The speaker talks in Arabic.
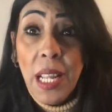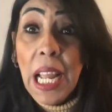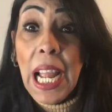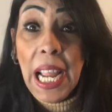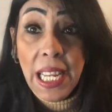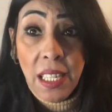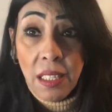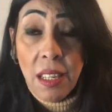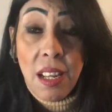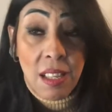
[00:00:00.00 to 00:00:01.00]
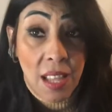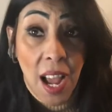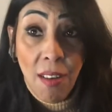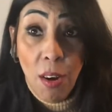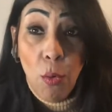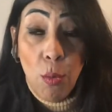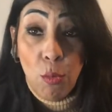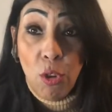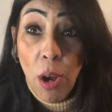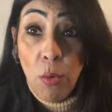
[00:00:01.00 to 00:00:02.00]
عين الصحراء
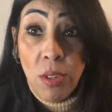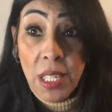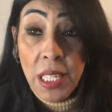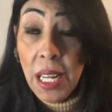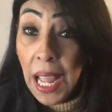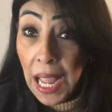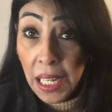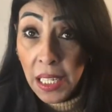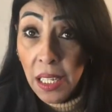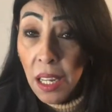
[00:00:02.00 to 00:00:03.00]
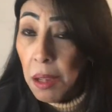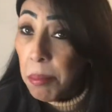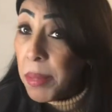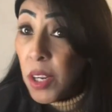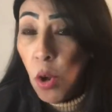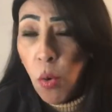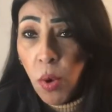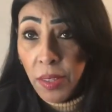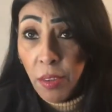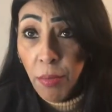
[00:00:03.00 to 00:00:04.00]
والمشعوذين عليه مين هو
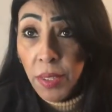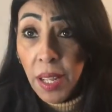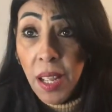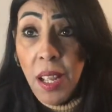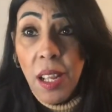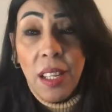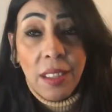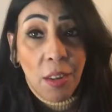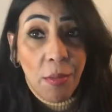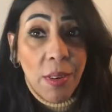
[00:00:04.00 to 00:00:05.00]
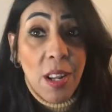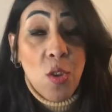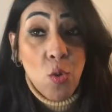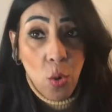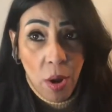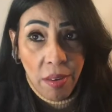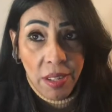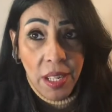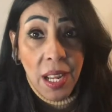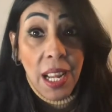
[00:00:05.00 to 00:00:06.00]
الطفل ده الطفل الزهري
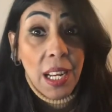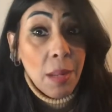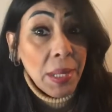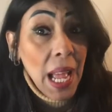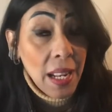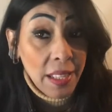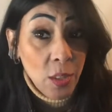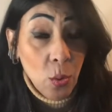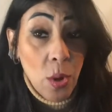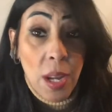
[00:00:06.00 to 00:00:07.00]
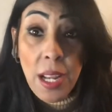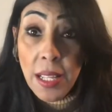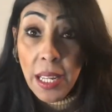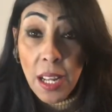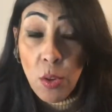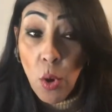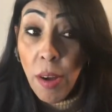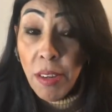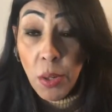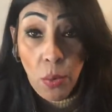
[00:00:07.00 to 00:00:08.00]
اللي بتحدده اذا كان
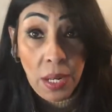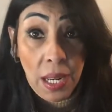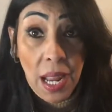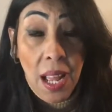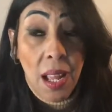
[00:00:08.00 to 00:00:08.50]
زهري ولا لا